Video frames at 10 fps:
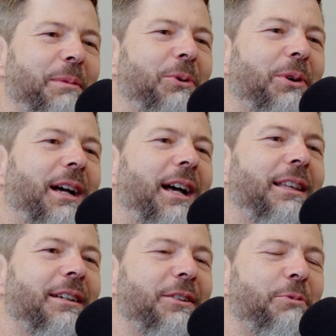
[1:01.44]
beim
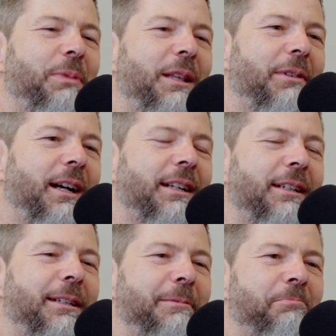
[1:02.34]
lokalen
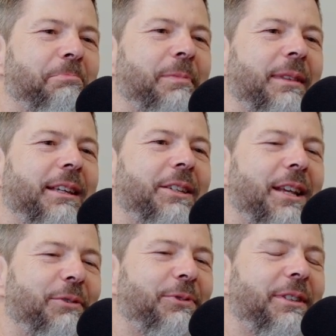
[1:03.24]

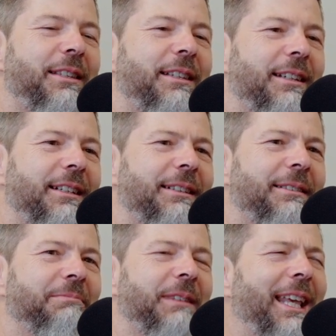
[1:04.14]
Spielwarengeschäft
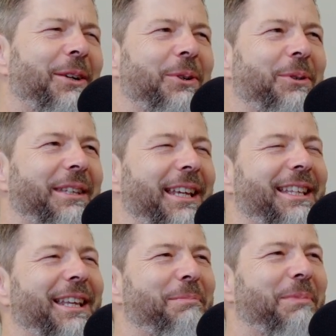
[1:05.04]
der Lego
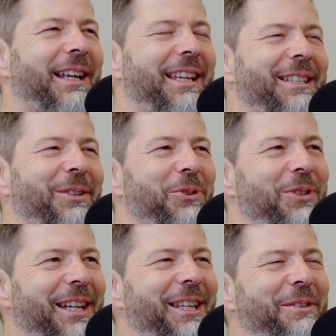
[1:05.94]
Technikpreis
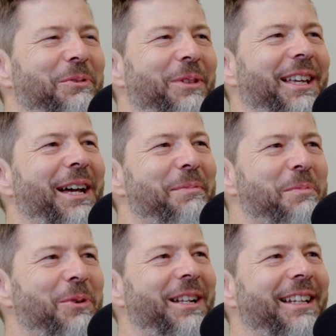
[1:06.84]
Österreich gewonnen habe
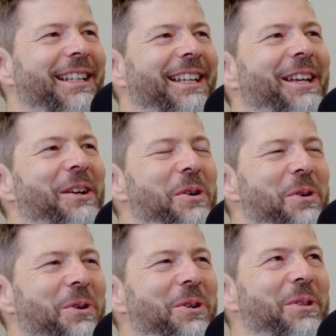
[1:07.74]
mal.
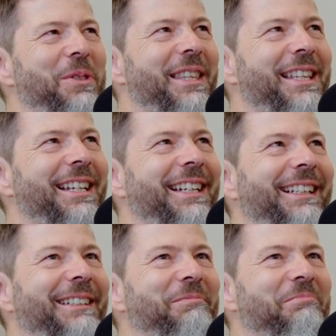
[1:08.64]
Und
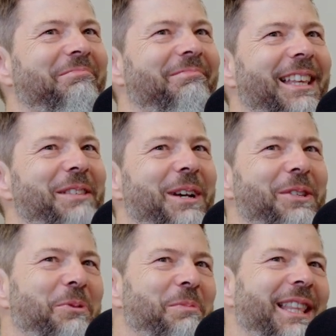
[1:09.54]
ähm, das war
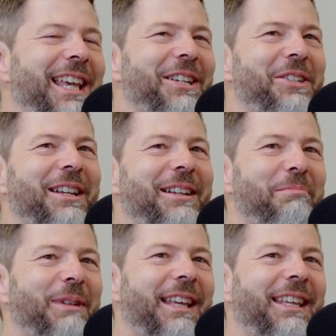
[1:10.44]
so mein erster
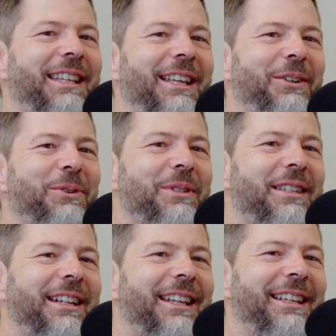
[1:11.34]
Blick, in die
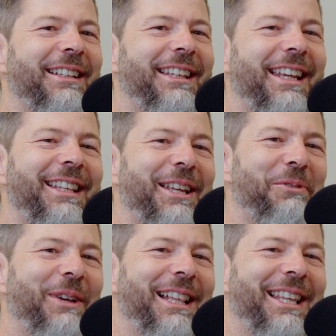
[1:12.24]
größere
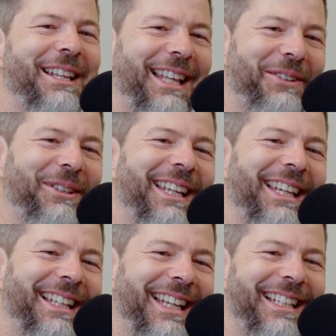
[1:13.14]
Technikwelt, Lego
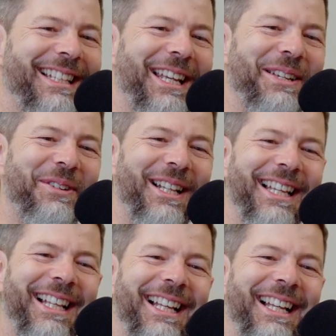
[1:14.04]
Technik, sage ich mal.
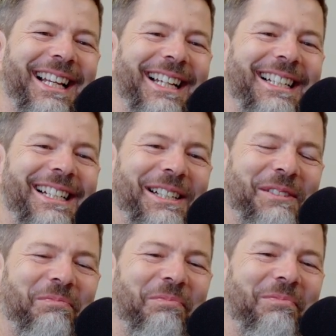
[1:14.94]

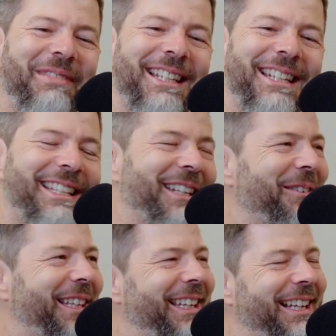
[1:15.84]
Ähm, das ist dann
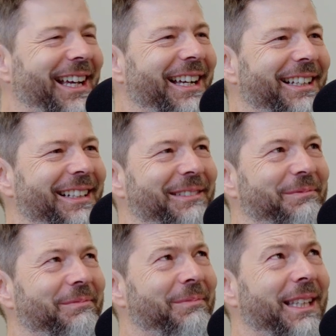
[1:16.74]
weitergegangen,
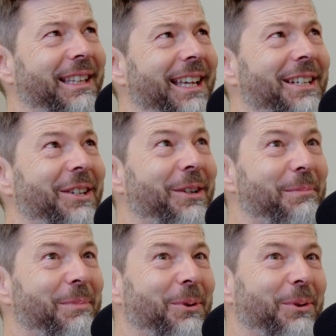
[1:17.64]
mein erster
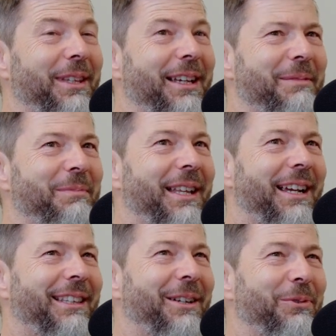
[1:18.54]
Computer am
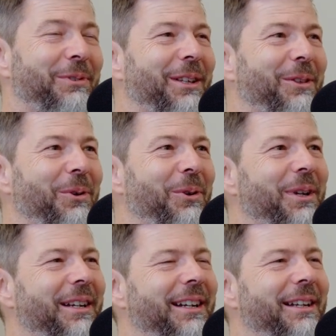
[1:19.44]
Tag der offenen
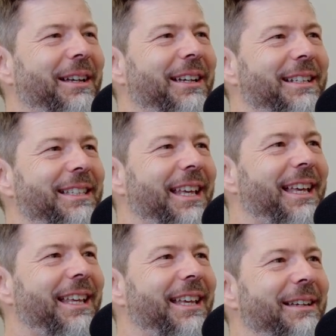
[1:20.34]
Tür äh,
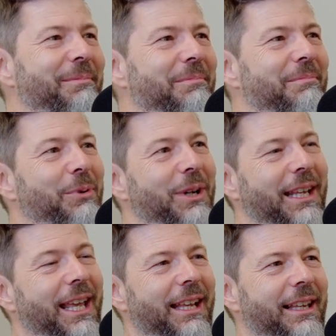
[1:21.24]
gesehen hier im
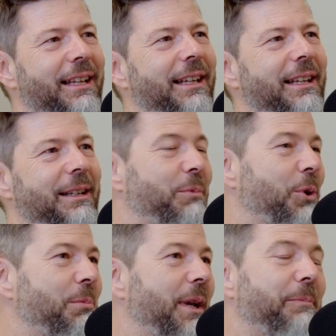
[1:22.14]
Borgeck, im
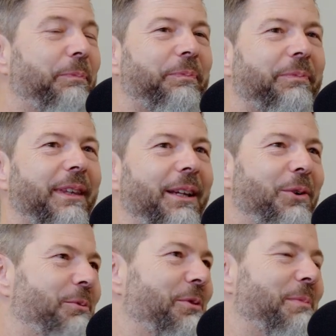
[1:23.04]
Gümme.
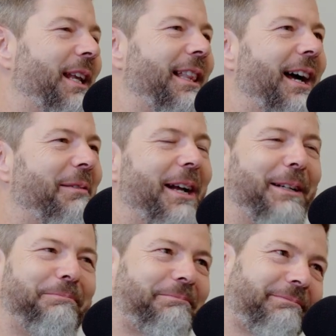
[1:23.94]
Und für mich klar
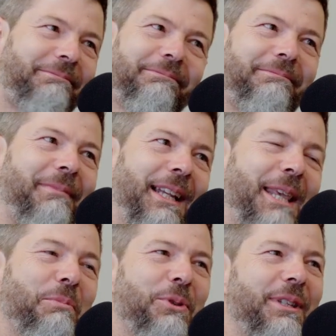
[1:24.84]
war,
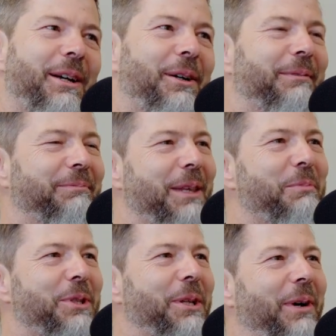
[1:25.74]
ich muss da, ich
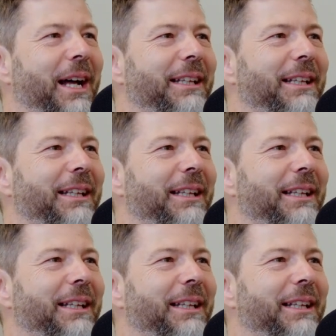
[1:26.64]
muss da